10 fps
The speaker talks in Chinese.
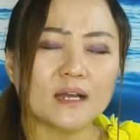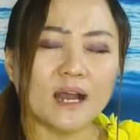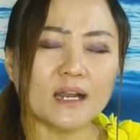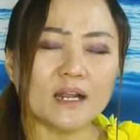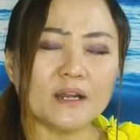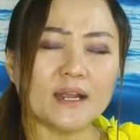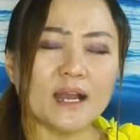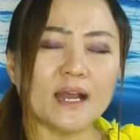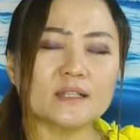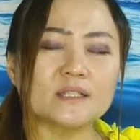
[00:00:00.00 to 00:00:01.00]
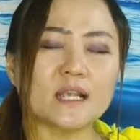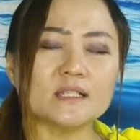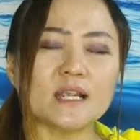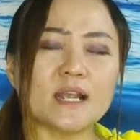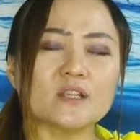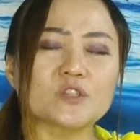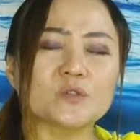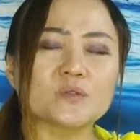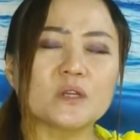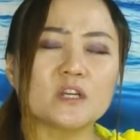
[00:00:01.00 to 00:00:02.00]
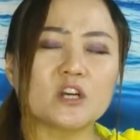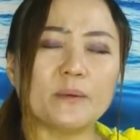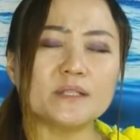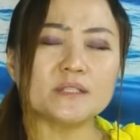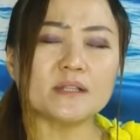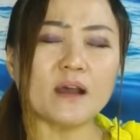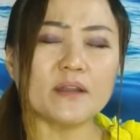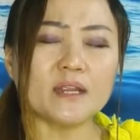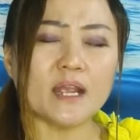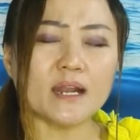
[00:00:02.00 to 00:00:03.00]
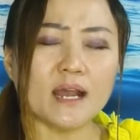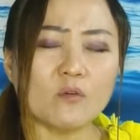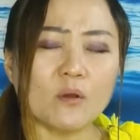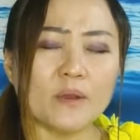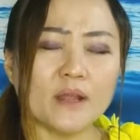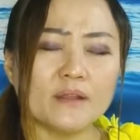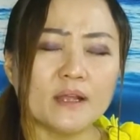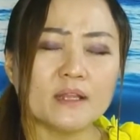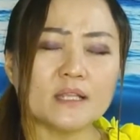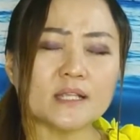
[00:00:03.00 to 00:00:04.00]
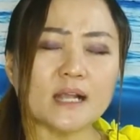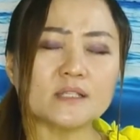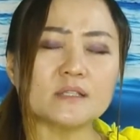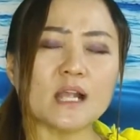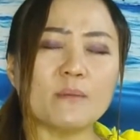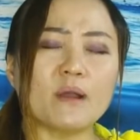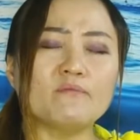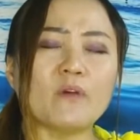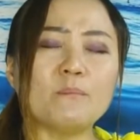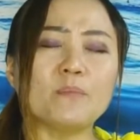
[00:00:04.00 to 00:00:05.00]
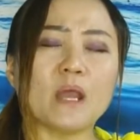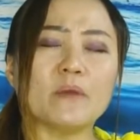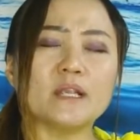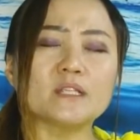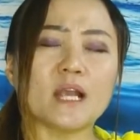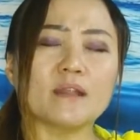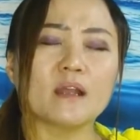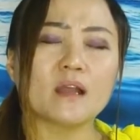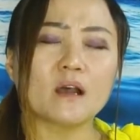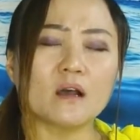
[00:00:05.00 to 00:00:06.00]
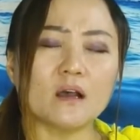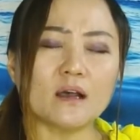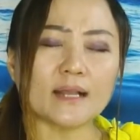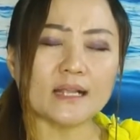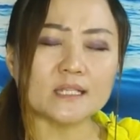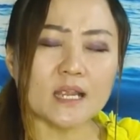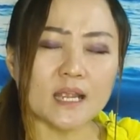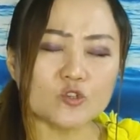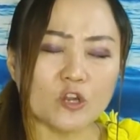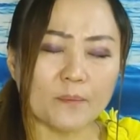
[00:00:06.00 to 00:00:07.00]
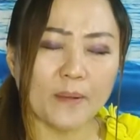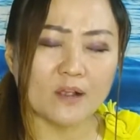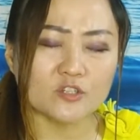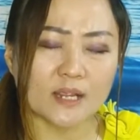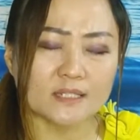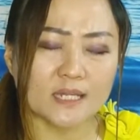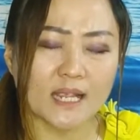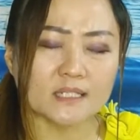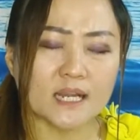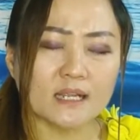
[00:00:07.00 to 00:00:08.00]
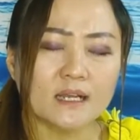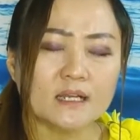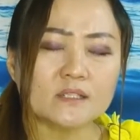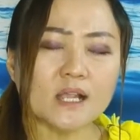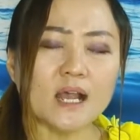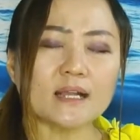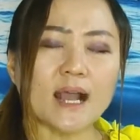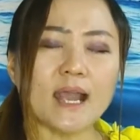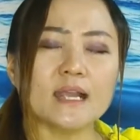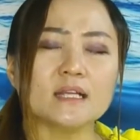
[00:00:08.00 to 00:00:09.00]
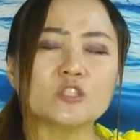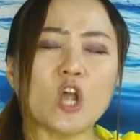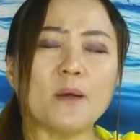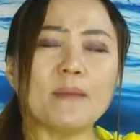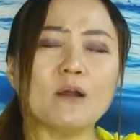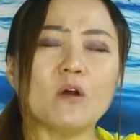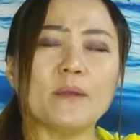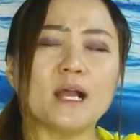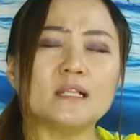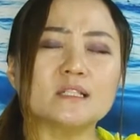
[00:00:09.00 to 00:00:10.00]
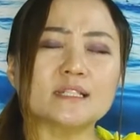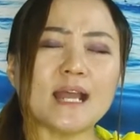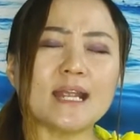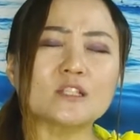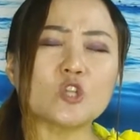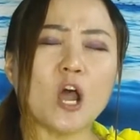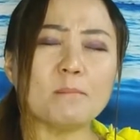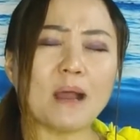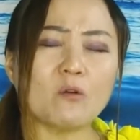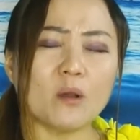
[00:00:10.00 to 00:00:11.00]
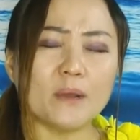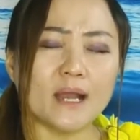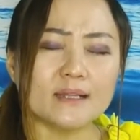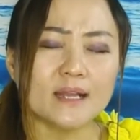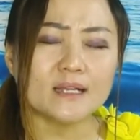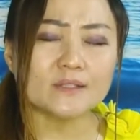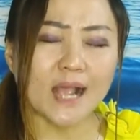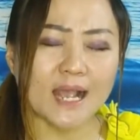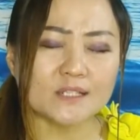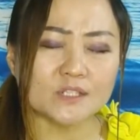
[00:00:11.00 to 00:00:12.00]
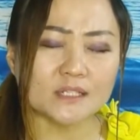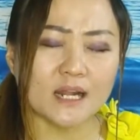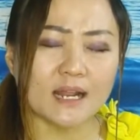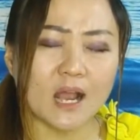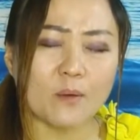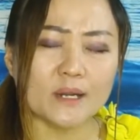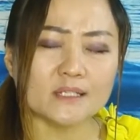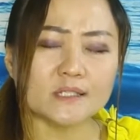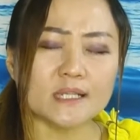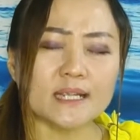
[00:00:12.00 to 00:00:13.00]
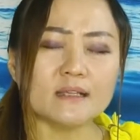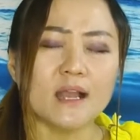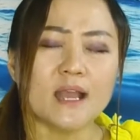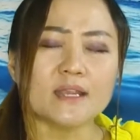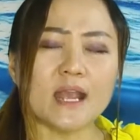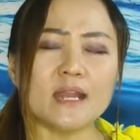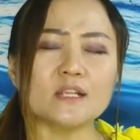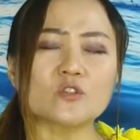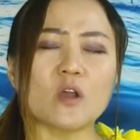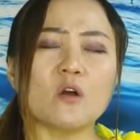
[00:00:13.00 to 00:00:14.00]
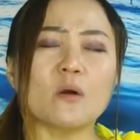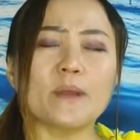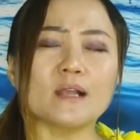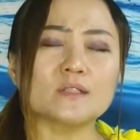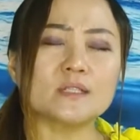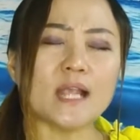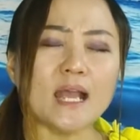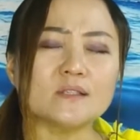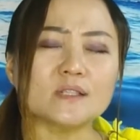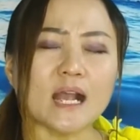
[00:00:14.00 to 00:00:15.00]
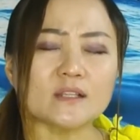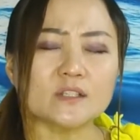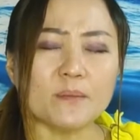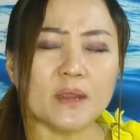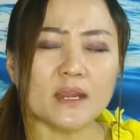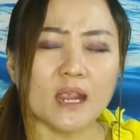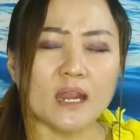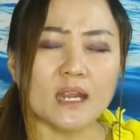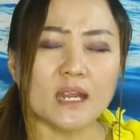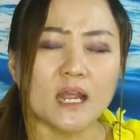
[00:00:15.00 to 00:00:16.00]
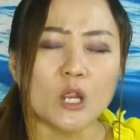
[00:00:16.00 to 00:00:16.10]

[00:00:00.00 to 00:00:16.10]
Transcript: 哈利路亚，谢谢耶稣。我们知道你悦纳我们，你再次叫我们分别为圣。哦，感谢耶稣的宝血洁净、遮盖，充满我们圣灵，充满我们，再次的让我们的心眼里说，我们要献上生命给你。